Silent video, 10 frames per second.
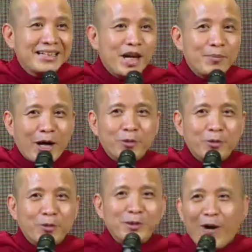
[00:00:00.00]
ở bầu thì
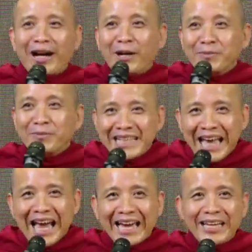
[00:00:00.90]
tròn ở ống thì
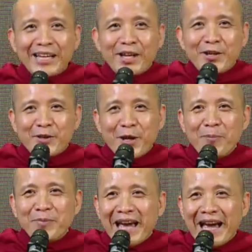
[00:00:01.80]
dài sớm
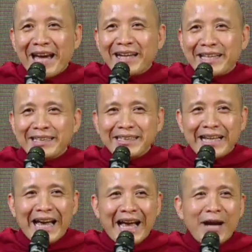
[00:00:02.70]
chài tanh cá